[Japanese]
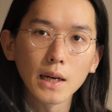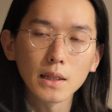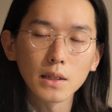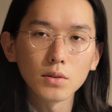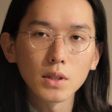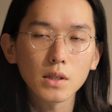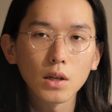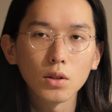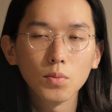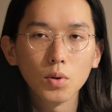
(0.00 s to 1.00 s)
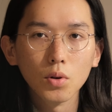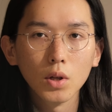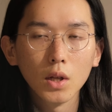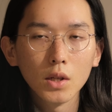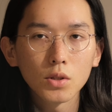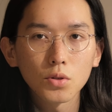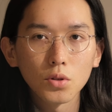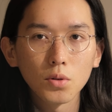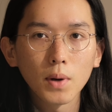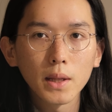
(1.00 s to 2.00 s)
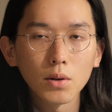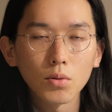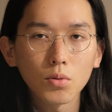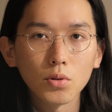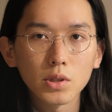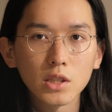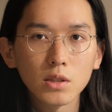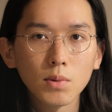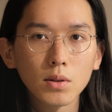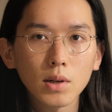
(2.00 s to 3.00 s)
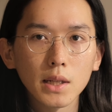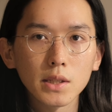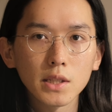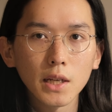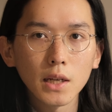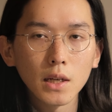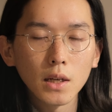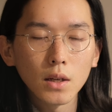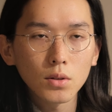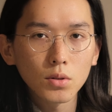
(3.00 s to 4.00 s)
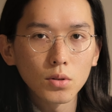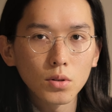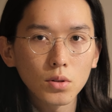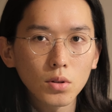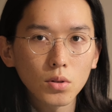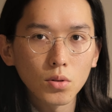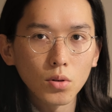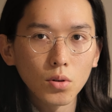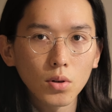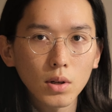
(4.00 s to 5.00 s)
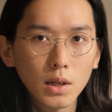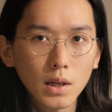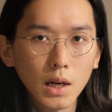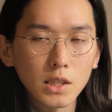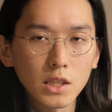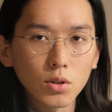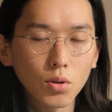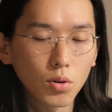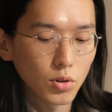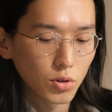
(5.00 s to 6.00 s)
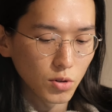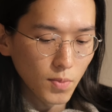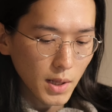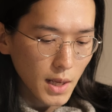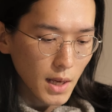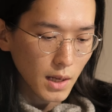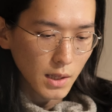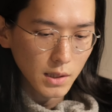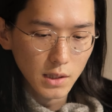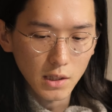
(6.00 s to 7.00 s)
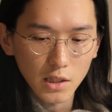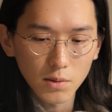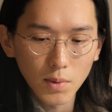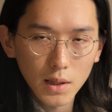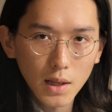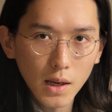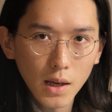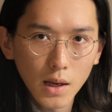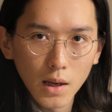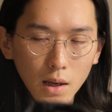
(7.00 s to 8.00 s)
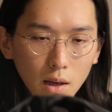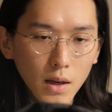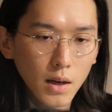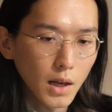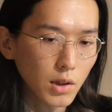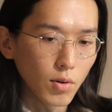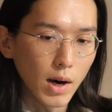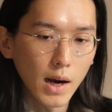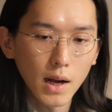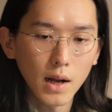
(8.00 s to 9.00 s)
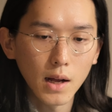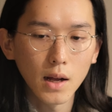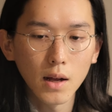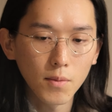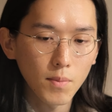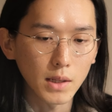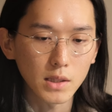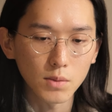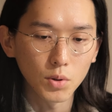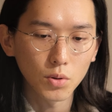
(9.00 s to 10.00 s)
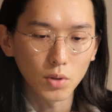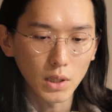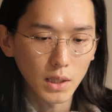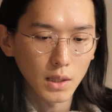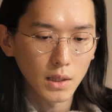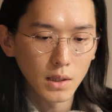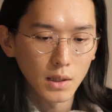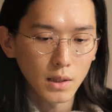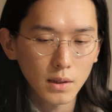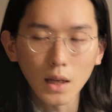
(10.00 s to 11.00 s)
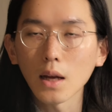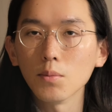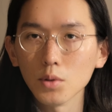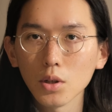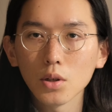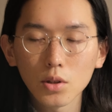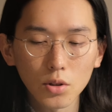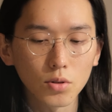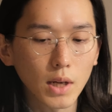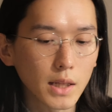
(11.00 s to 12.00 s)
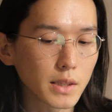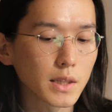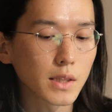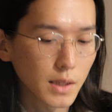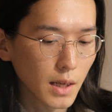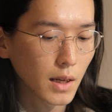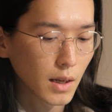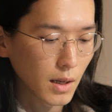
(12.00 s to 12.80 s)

入っているんですけれどもそのバネをこう縮める感じでグググッとカチッというまで縮めてあとはまあいつも通り畳むっていう感じですね